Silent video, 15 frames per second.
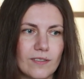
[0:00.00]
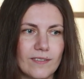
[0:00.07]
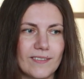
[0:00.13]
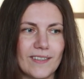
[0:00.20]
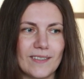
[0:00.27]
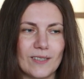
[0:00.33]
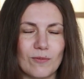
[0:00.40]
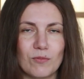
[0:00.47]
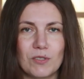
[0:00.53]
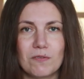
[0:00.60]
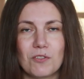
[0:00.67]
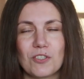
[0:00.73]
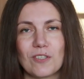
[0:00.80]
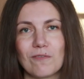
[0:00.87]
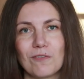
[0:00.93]
как там
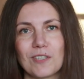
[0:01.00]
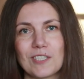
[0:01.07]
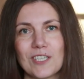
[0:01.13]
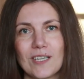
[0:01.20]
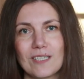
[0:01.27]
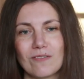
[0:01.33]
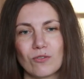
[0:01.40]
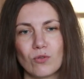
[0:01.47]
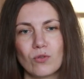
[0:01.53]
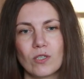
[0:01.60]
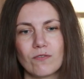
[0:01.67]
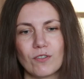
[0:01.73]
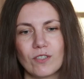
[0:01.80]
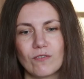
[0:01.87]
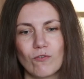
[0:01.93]
девочки выражались,
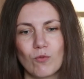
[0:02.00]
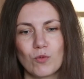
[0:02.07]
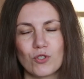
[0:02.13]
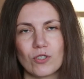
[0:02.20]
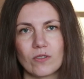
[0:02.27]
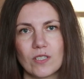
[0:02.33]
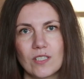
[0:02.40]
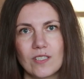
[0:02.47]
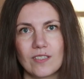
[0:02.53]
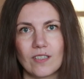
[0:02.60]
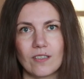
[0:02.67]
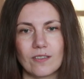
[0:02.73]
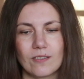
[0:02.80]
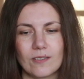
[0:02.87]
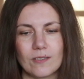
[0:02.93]
фотографы, его можно носить
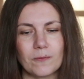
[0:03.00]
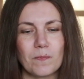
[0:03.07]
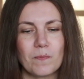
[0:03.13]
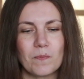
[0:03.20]
как э,